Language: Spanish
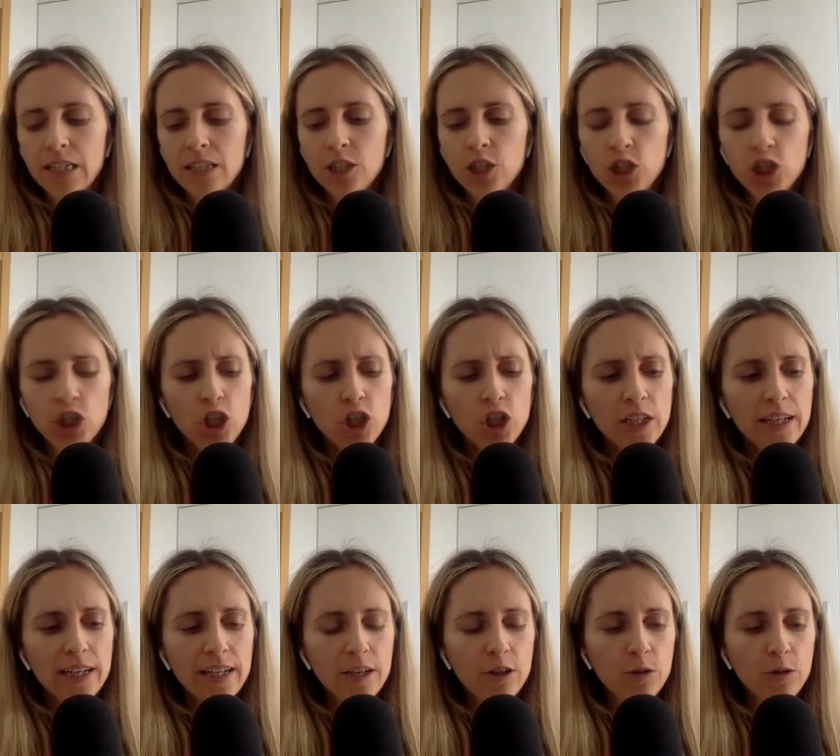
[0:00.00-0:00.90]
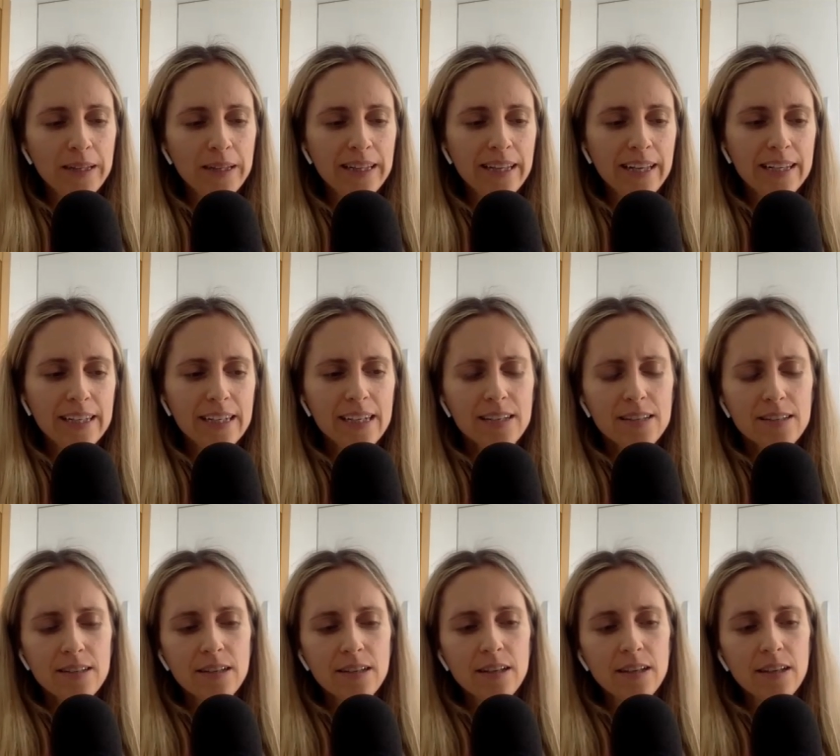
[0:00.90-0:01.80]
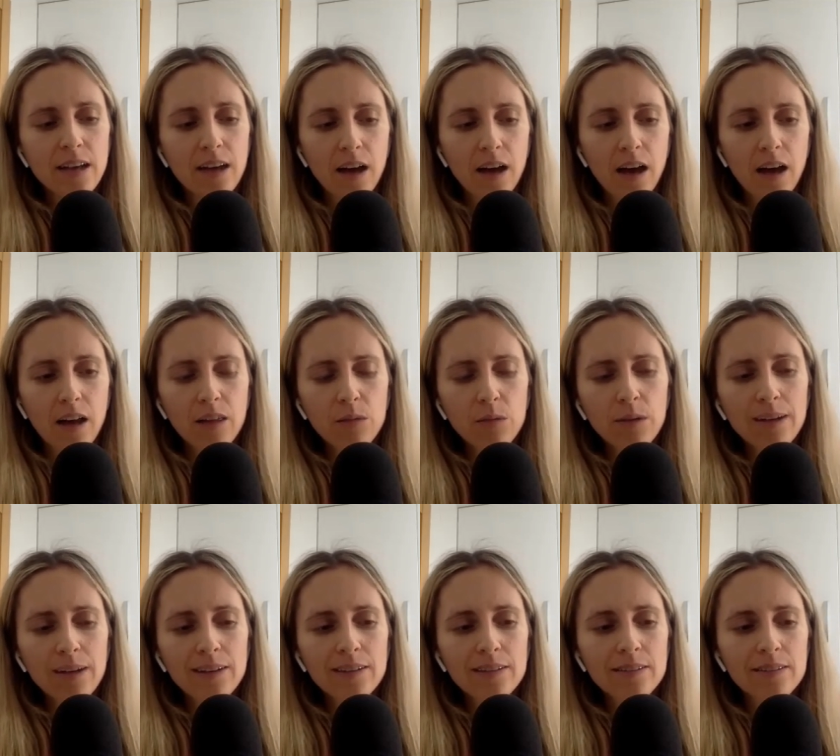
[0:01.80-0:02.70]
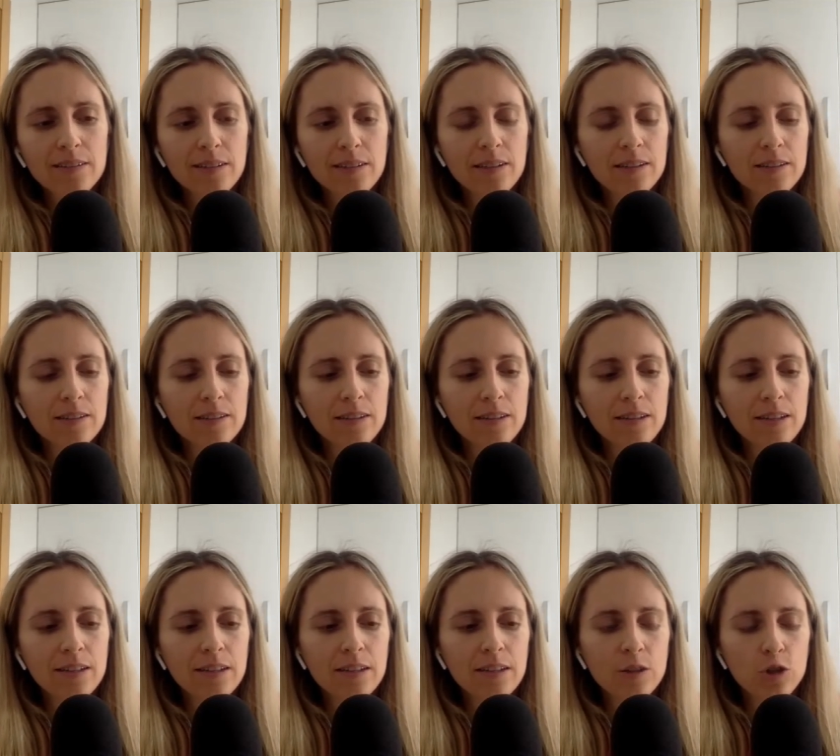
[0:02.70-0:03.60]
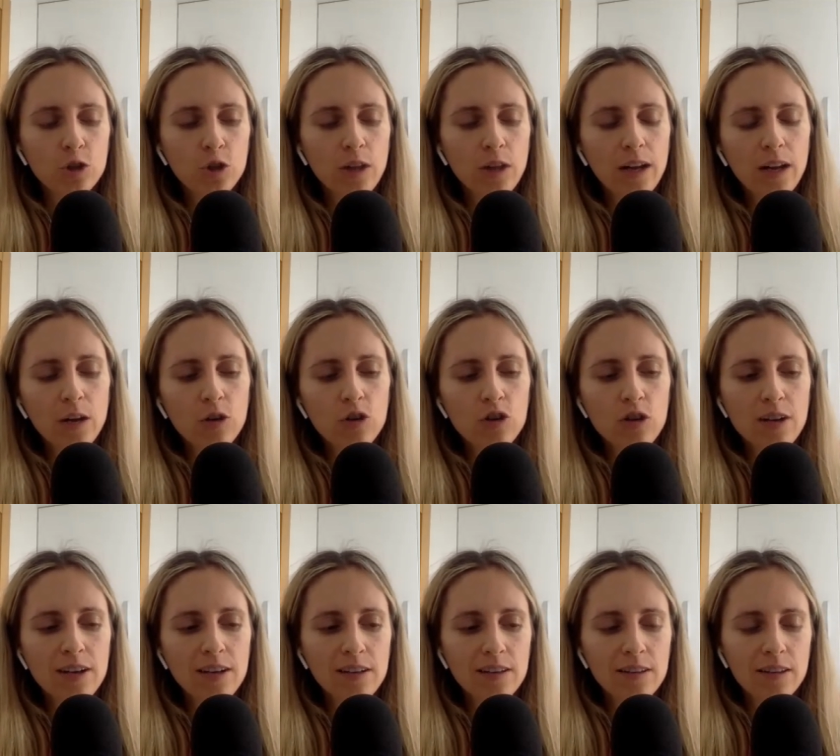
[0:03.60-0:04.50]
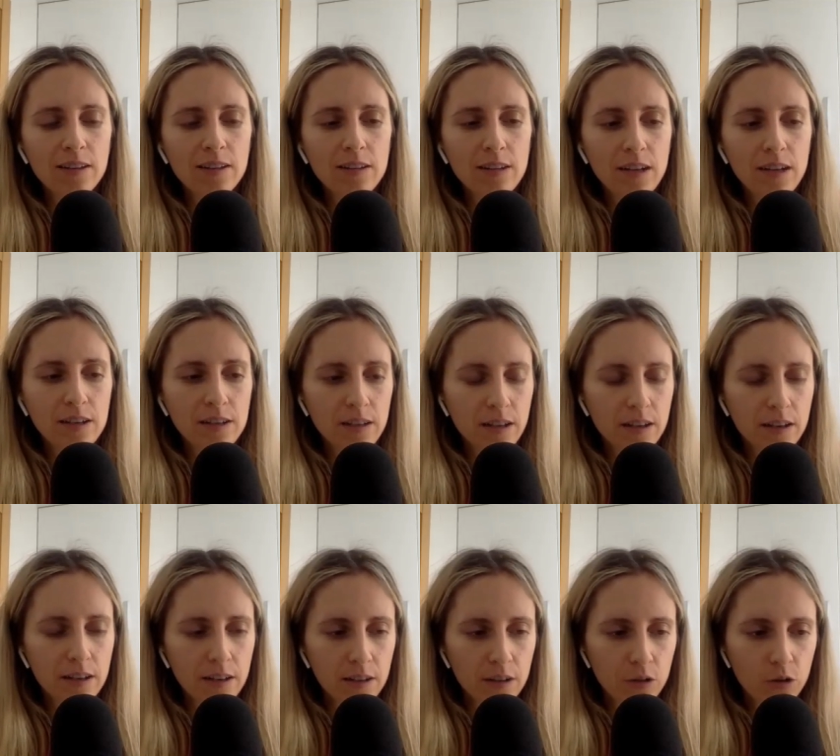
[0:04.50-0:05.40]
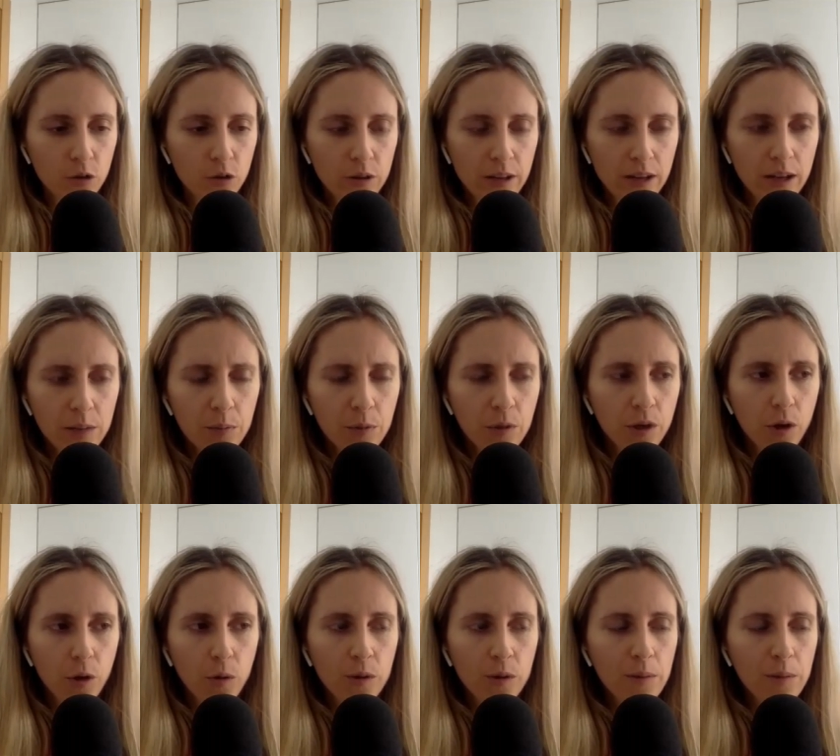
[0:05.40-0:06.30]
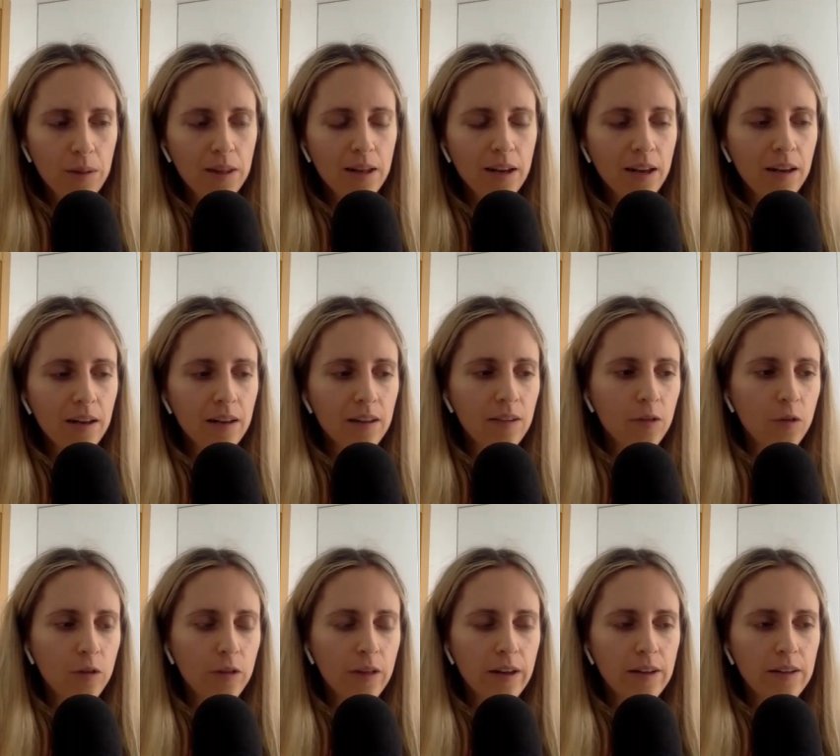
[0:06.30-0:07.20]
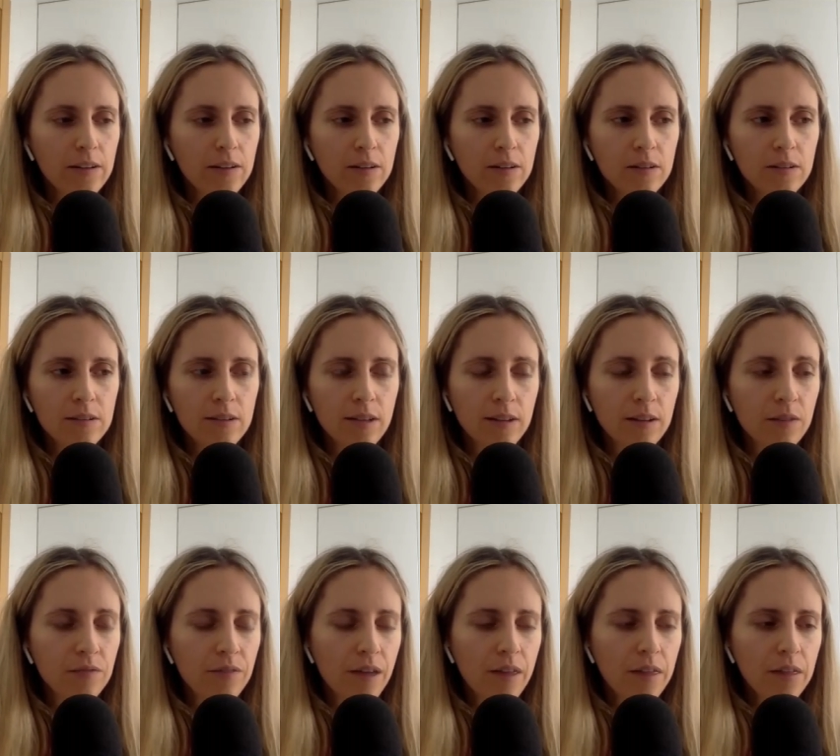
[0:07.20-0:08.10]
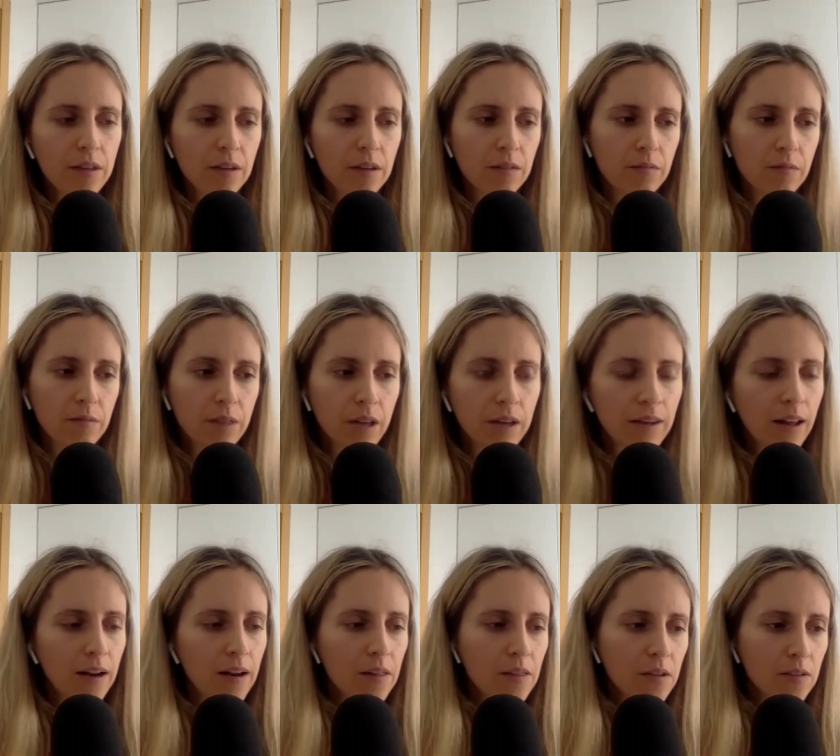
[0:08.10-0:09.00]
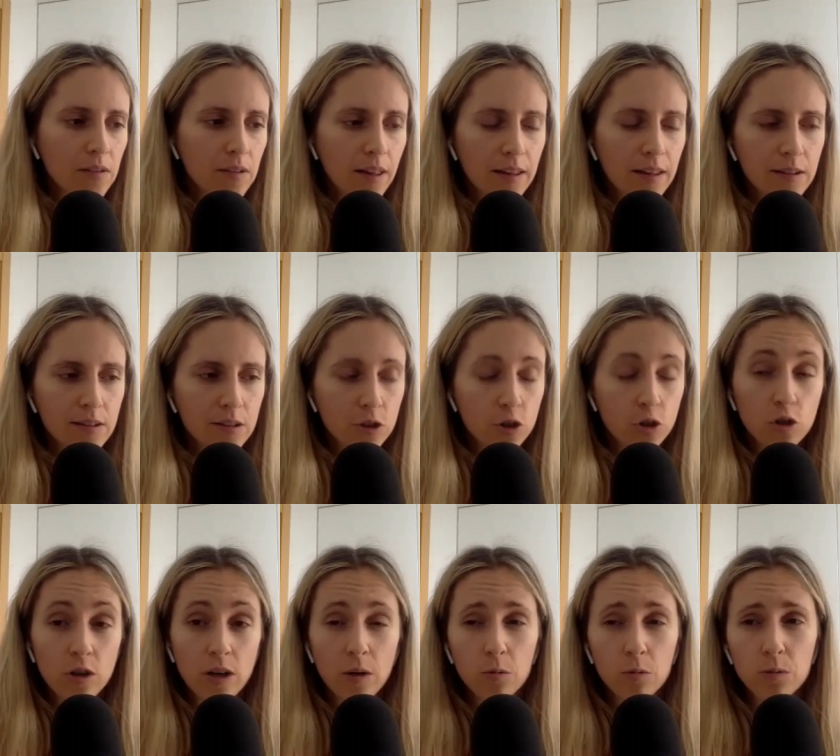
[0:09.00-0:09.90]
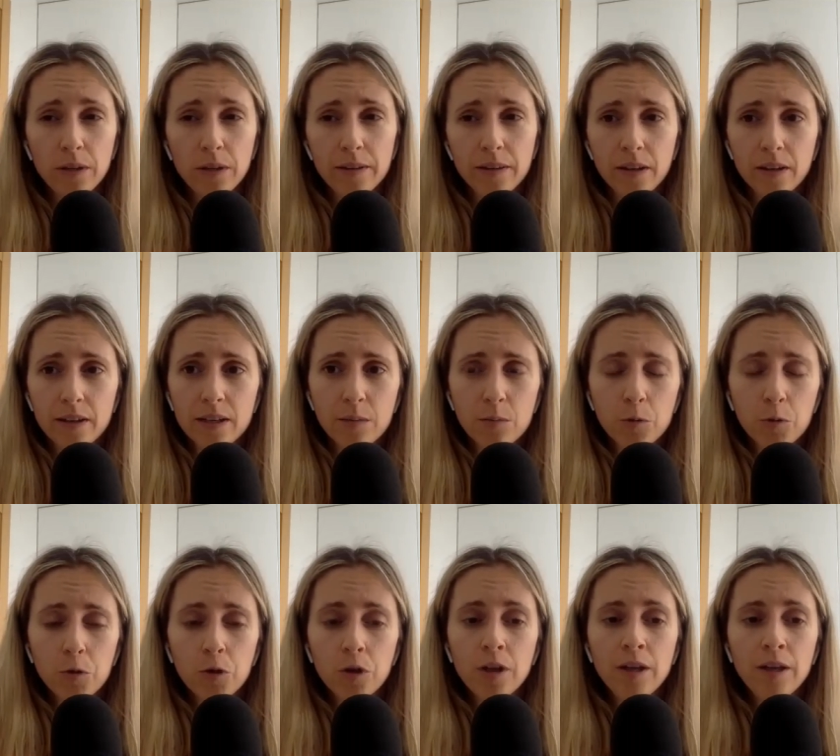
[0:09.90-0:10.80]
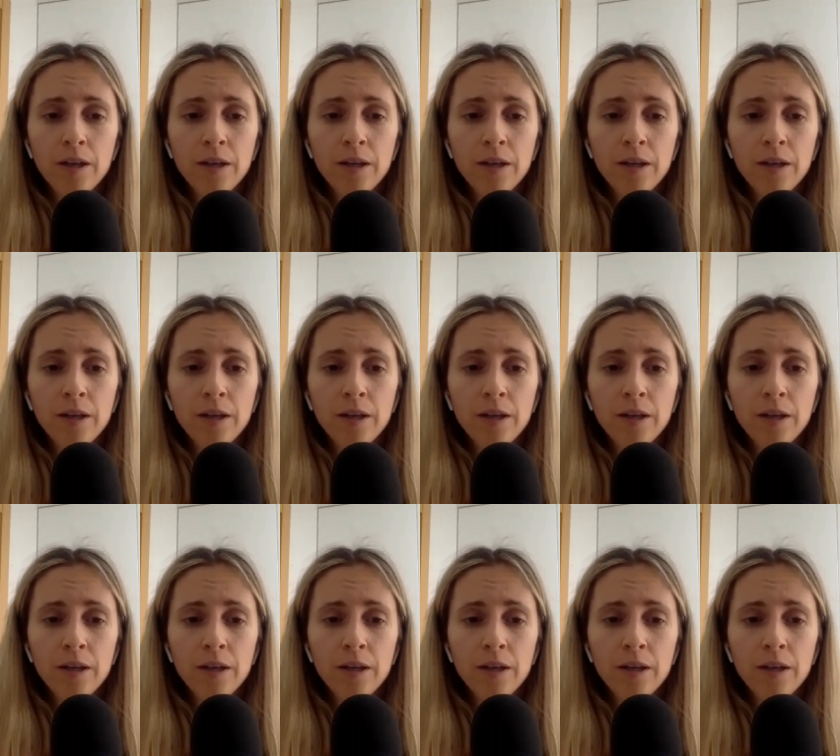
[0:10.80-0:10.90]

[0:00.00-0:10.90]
Yo lo que recomendaría sería, haz una lista de todas las cosas que te trae las redes sociales, porque obviamente las redes sociales satisfacen ciertas necesidades, si no, no las utilizaríamos.